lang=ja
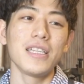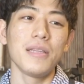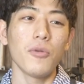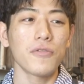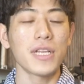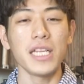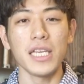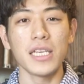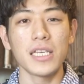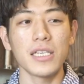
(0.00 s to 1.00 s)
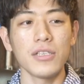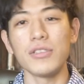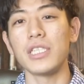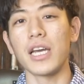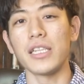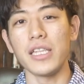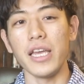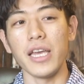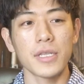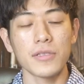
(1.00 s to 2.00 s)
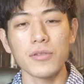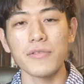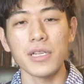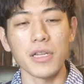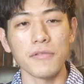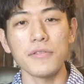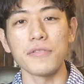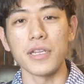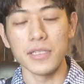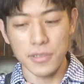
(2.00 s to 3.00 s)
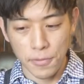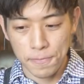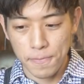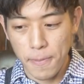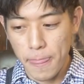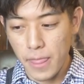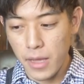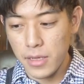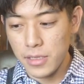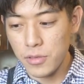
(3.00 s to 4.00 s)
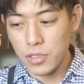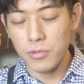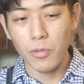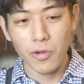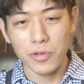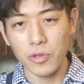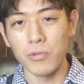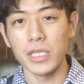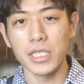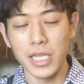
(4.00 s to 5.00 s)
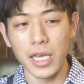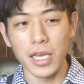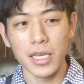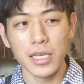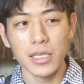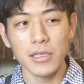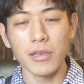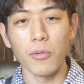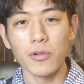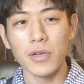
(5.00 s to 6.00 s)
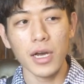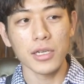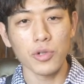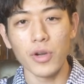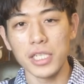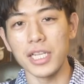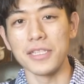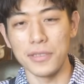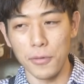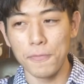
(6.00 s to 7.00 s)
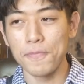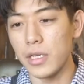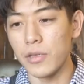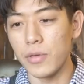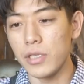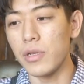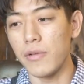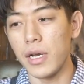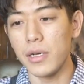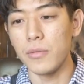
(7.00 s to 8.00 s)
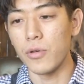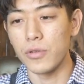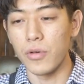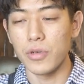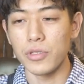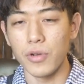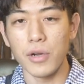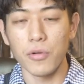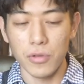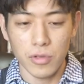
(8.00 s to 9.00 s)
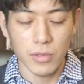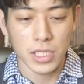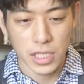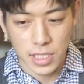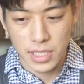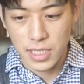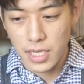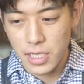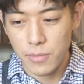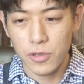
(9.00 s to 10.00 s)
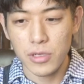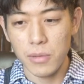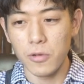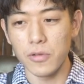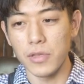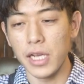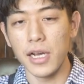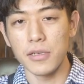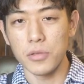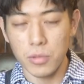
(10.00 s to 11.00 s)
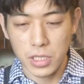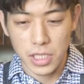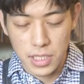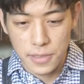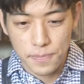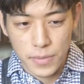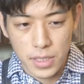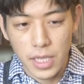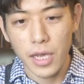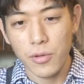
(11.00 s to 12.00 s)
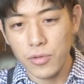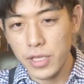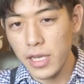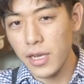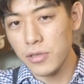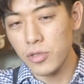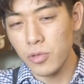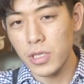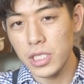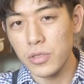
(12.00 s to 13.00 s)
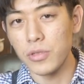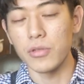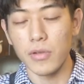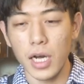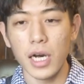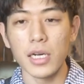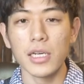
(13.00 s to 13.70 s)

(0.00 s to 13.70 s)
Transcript: た。もうふたり友人がいて、でそのふたりは夫婦なんですよ。でどっちも僕の友達で、っていうか僕が紹介したんですよ。あのひとりは僕の小学校の友達です。でもうひとりは僕の大学の友達です。でこの大学の友達というのが